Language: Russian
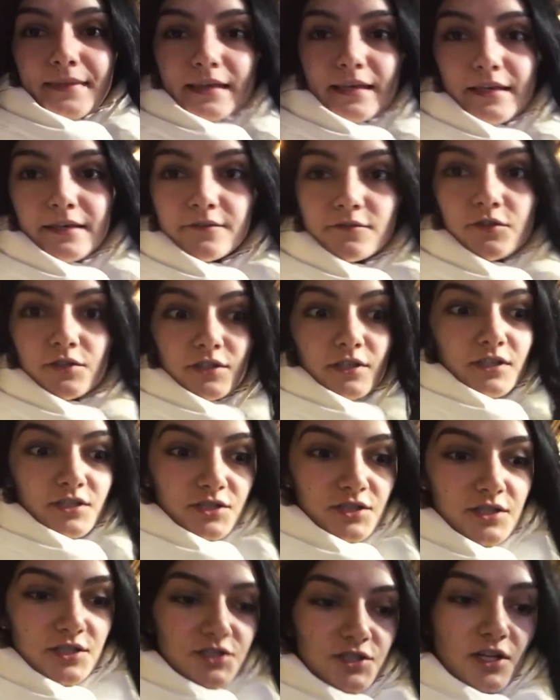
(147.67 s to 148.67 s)
И вот я
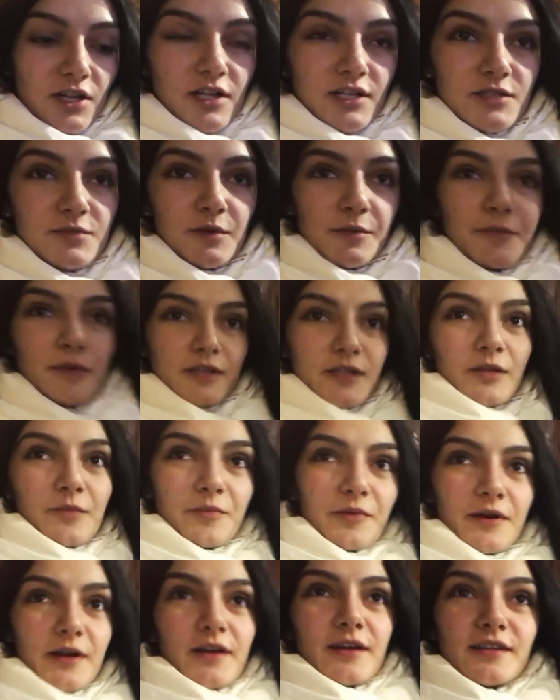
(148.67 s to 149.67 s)
дождалась момента,
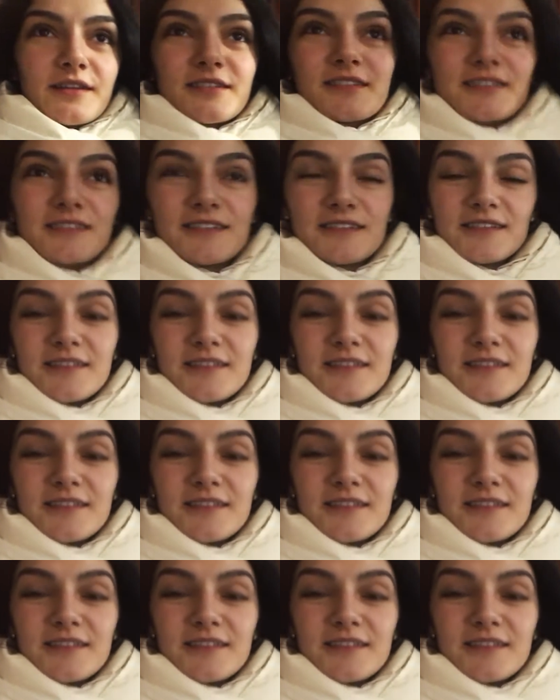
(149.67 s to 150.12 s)
пока они,